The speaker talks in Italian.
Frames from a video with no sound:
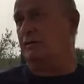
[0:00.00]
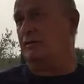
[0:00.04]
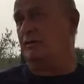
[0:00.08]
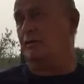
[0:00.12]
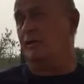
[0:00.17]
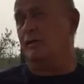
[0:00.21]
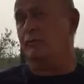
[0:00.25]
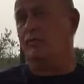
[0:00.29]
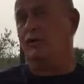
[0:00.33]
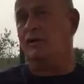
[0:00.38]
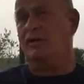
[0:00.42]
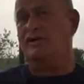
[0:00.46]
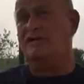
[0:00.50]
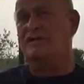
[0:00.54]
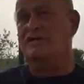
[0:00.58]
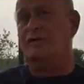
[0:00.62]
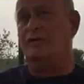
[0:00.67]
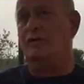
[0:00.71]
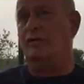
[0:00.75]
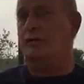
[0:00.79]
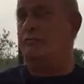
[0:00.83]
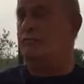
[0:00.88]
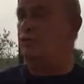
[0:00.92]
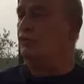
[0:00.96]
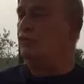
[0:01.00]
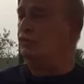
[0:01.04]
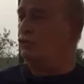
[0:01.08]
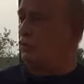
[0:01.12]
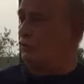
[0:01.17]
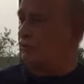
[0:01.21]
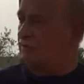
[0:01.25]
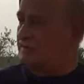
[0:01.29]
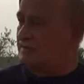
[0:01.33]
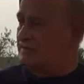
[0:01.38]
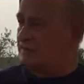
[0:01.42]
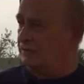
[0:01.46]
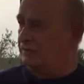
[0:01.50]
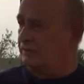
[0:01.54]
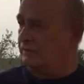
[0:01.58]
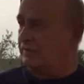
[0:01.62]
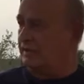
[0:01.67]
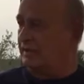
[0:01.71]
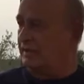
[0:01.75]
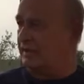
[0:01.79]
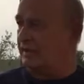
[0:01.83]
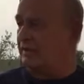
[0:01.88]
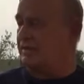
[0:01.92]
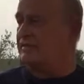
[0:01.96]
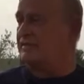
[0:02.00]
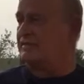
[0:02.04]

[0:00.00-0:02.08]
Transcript: collaborazione piuttosto che